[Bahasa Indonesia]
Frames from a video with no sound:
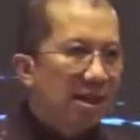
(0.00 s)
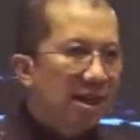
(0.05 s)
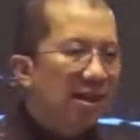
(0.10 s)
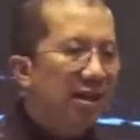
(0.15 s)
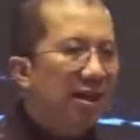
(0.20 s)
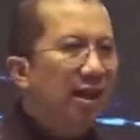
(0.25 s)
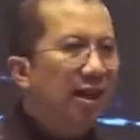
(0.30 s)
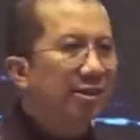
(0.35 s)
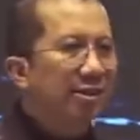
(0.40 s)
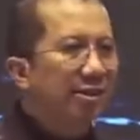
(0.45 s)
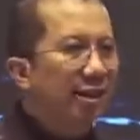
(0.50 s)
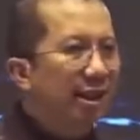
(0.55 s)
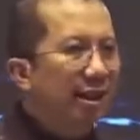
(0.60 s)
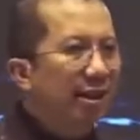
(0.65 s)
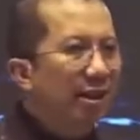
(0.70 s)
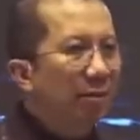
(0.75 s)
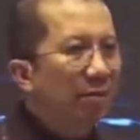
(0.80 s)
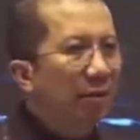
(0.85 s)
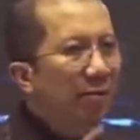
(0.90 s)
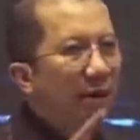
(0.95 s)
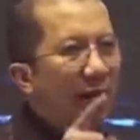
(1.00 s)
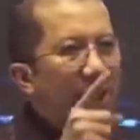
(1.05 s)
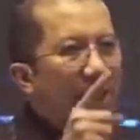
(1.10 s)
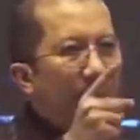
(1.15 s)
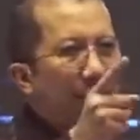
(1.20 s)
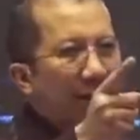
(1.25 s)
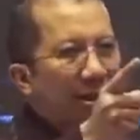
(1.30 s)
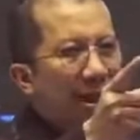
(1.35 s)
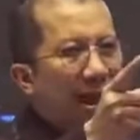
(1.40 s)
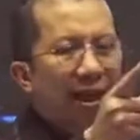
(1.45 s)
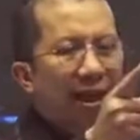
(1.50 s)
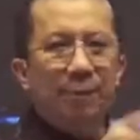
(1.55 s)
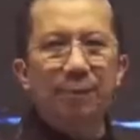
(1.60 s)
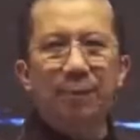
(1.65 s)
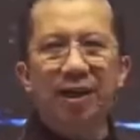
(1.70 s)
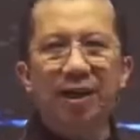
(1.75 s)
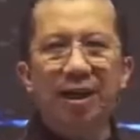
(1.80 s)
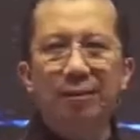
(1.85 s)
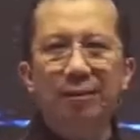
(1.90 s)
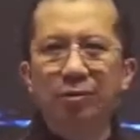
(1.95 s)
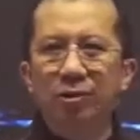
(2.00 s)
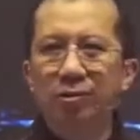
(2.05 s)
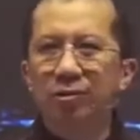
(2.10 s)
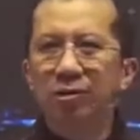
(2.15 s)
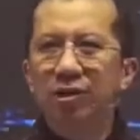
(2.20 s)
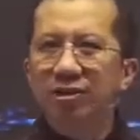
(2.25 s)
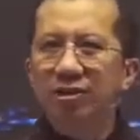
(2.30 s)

Ketika setan memberikan penyakit padamu,